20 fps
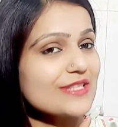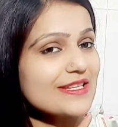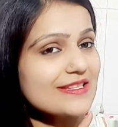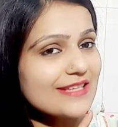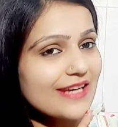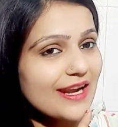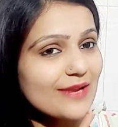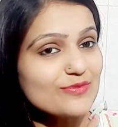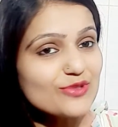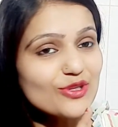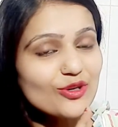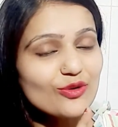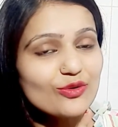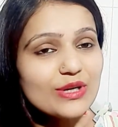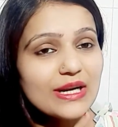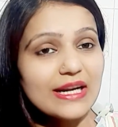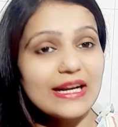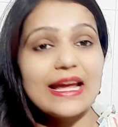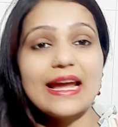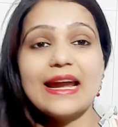सब्सक्राइब जरूर
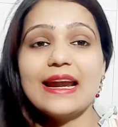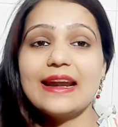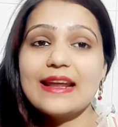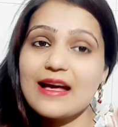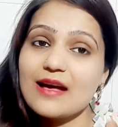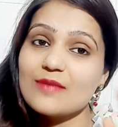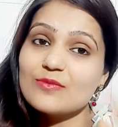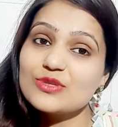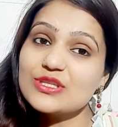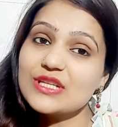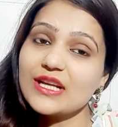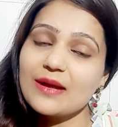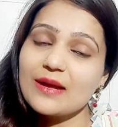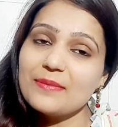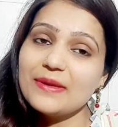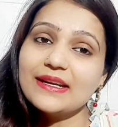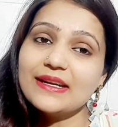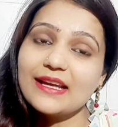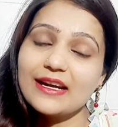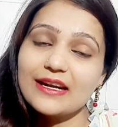करना एंड हाँ मुझे
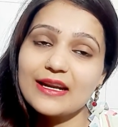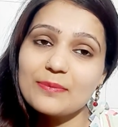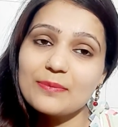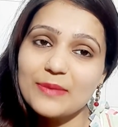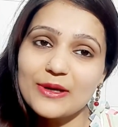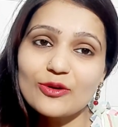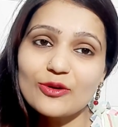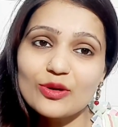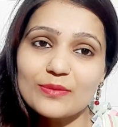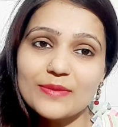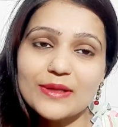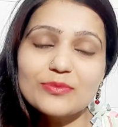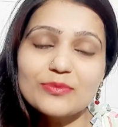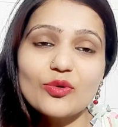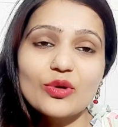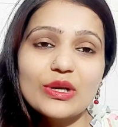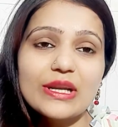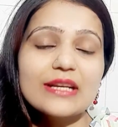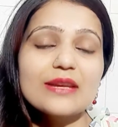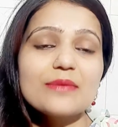कमेंट करना बिल्कुल मत
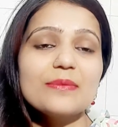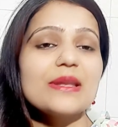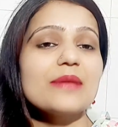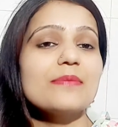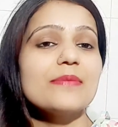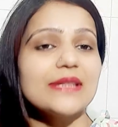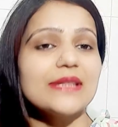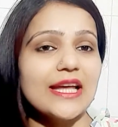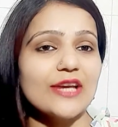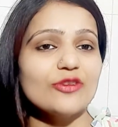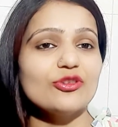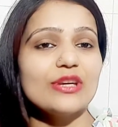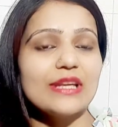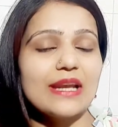भूलना कि मेरी बताई हुई